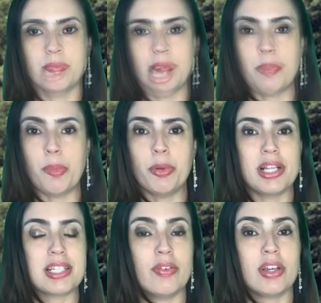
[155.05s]
A
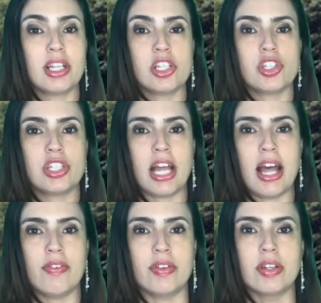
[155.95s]
população
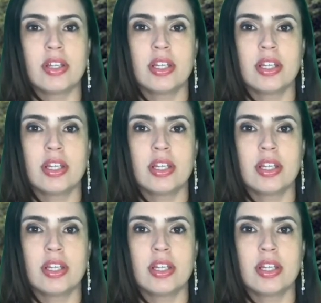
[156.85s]
acreditava